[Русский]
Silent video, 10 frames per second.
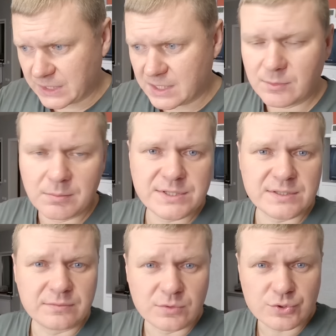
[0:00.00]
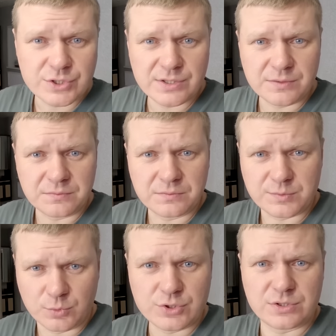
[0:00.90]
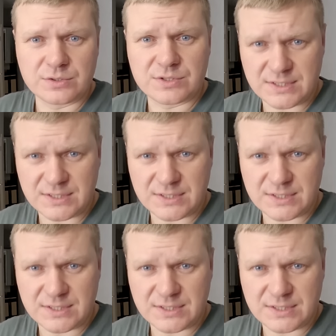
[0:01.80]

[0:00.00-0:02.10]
таким образом вы уже сможете